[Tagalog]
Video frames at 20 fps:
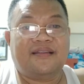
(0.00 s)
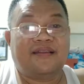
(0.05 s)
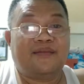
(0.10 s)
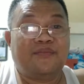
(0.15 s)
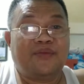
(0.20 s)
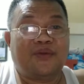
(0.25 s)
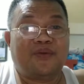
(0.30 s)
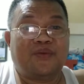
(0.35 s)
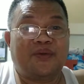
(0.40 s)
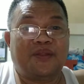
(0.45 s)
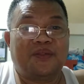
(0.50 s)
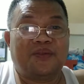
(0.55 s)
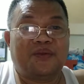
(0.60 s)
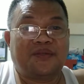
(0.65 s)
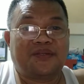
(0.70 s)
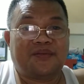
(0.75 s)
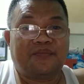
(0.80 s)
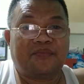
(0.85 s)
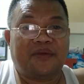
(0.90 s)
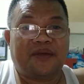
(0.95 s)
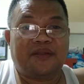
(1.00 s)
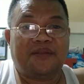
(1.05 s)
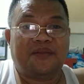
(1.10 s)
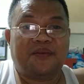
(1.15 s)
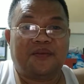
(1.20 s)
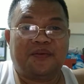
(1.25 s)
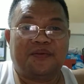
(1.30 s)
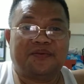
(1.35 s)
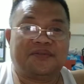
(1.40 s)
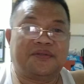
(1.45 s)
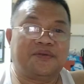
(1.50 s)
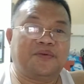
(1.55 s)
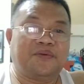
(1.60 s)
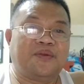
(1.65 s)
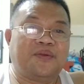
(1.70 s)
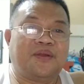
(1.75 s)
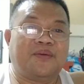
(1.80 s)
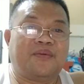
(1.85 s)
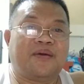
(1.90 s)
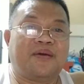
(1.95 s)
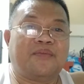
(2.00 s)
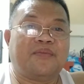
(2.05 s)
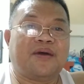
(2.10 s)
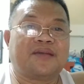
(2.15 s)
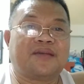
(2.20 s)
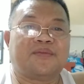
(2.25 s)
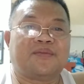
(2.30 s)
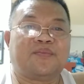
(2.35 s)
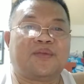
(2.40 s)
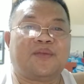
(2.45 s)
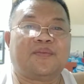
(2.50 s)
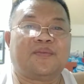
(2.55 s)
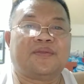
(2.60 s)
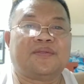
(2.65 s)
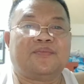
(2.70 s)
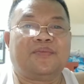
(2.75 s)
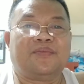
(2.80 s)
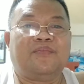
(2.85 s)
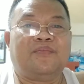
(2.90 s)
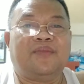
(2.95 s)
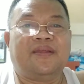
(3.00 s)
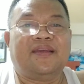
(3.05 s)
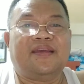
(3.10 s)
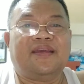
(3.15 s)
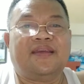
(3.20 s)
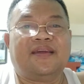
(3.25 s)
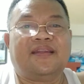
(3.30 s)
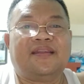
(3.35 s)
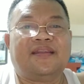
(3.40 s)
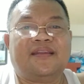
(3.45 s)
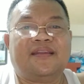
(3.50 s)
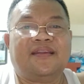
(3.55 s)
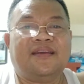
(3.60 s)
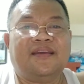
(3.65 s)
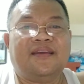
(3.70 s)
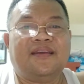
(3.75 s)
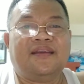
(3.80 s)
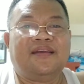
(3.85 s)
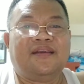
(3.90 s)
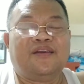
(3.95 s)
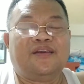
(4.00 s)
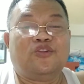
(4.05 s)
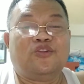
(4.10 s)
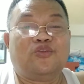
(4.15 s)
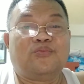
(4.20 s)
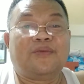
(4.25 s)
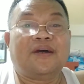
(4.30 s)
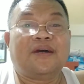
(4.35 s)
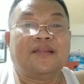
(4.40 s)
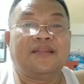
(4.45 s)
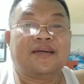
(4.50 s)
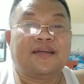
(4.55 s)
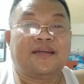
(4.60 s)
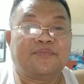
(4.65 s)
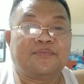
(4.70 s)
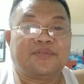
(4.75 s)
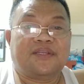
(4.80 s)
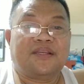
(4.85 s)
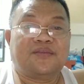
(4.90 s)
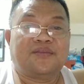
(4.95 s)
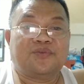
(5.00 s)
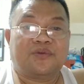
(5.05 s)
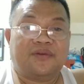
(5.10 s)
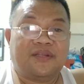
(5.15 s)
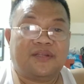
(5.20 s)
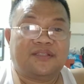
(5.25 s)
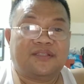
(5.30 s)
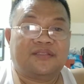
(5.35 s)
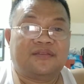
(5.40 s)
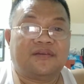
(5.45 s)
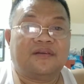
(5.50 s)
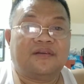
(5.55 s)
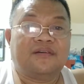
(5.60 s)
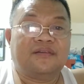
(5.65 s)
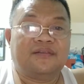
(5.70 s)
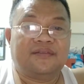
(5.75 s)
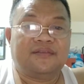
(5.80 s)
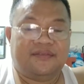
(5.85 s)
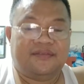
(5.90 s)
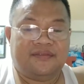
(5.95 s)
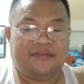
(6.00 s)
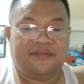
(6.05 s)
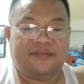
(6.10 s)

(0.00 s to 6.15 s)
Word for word: Alam mo yung kwento ni San Pedro? Siguro nababasa mo naman sa Biblia yan. Nung madakip si Yeso Kristo,